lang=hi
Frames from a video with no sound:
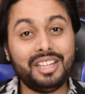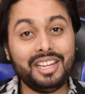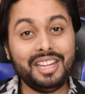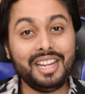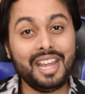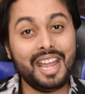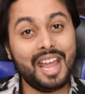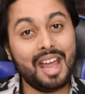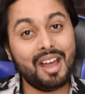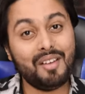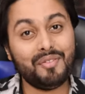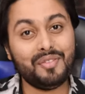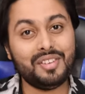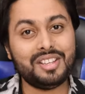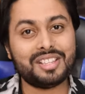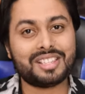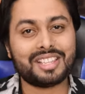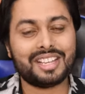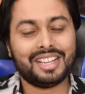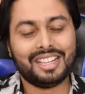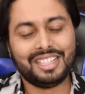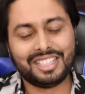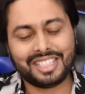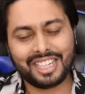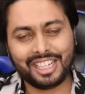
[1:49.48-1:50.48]
थ्री एफ
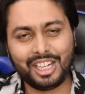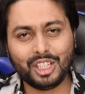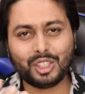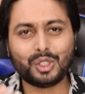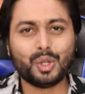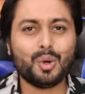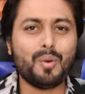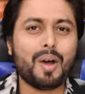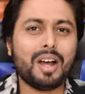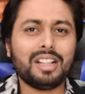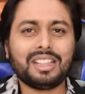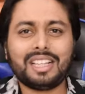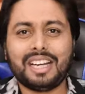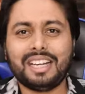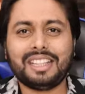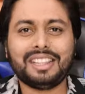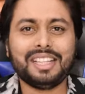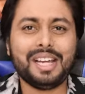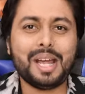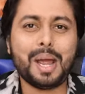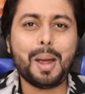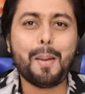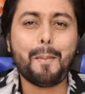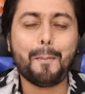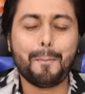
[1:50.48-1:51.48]
से चलिए शुरुआत
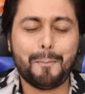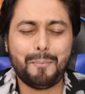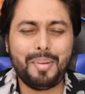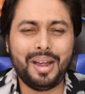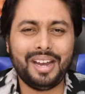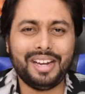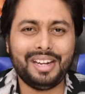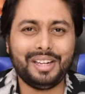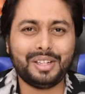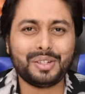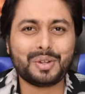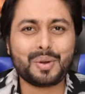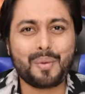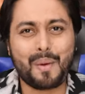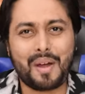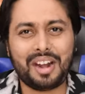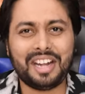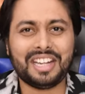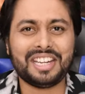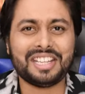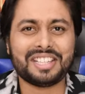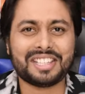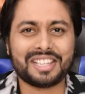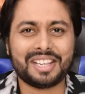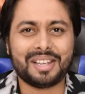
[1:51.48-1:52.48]
करते हैं बिल्ड
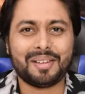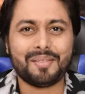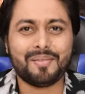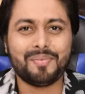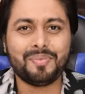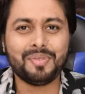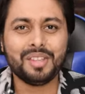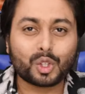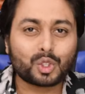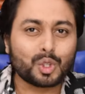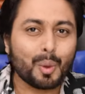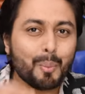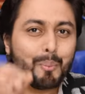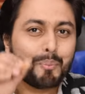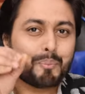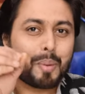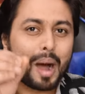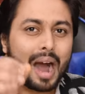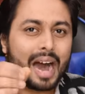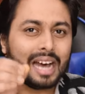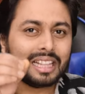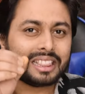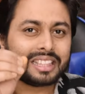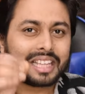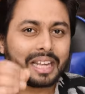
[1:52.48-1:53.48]
क्वालिटी से दोस्तों
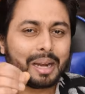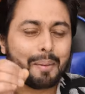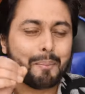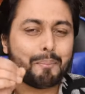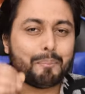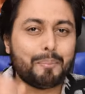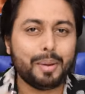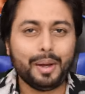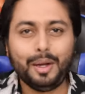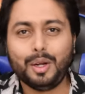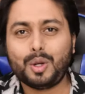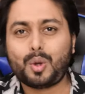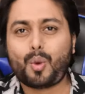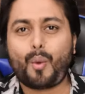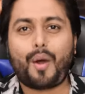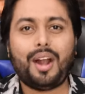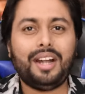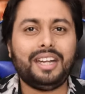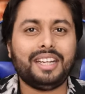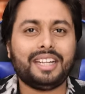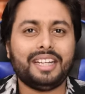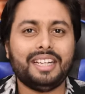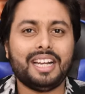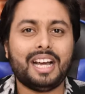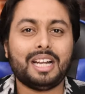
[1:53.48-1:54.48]
बात करें बिल्ड
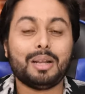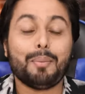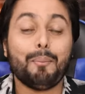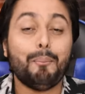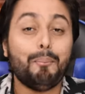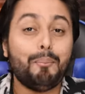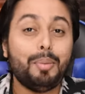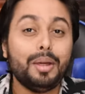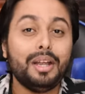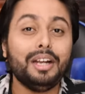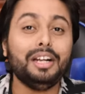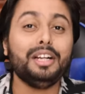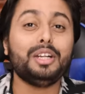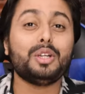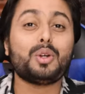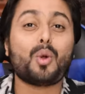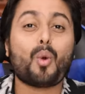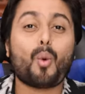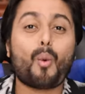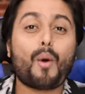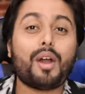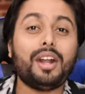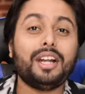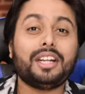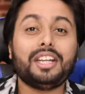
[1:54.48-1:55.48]
क्वालिटी की ना बिल्ड
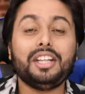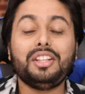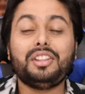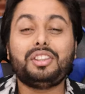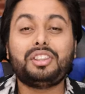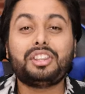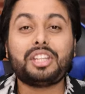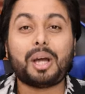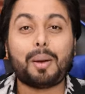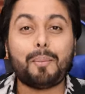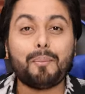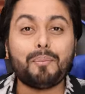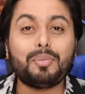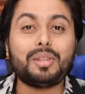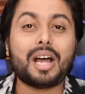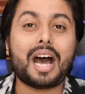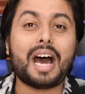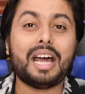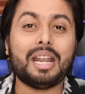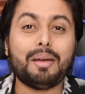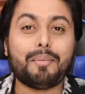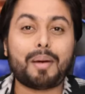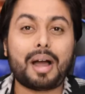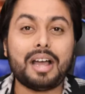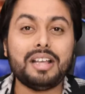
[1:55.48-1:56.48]
क्वालिटी
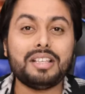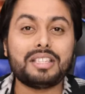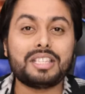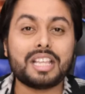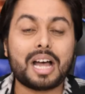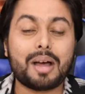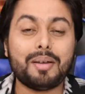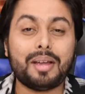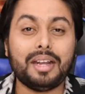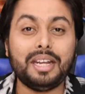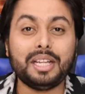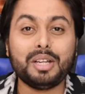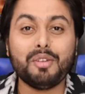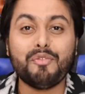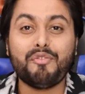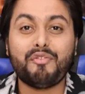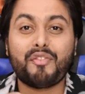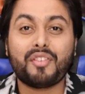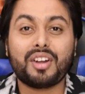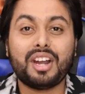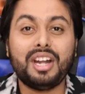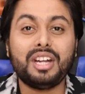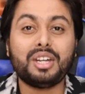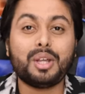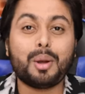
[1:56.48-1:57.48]
दमदार है भाई साहब यानी कि
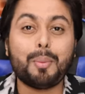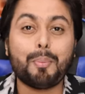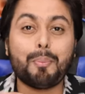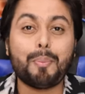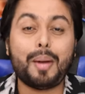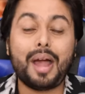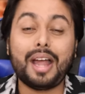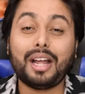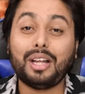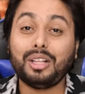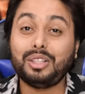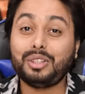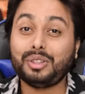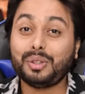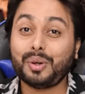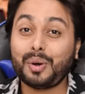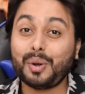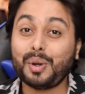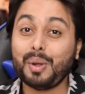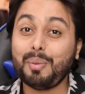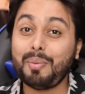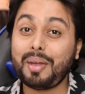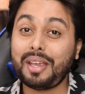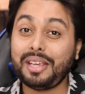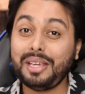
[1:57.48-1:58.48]
फ्रंट और बैक
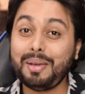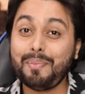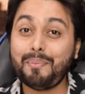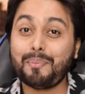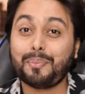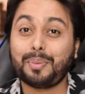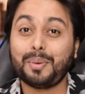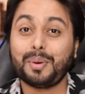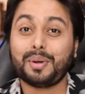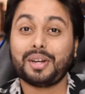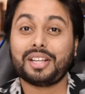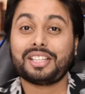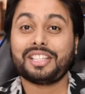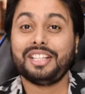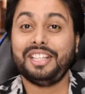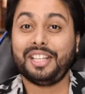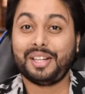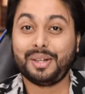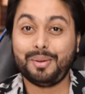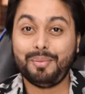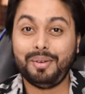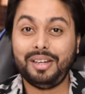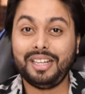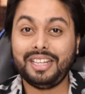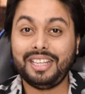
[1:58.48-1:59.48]
दोनों में ही प्रोटेक्शन
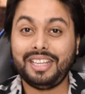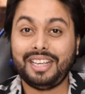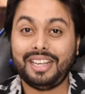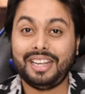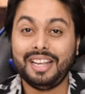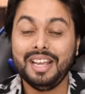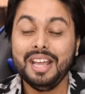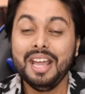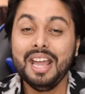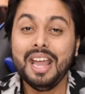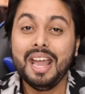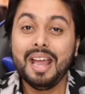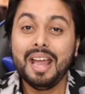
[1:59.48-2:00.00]
देखने मिलेगी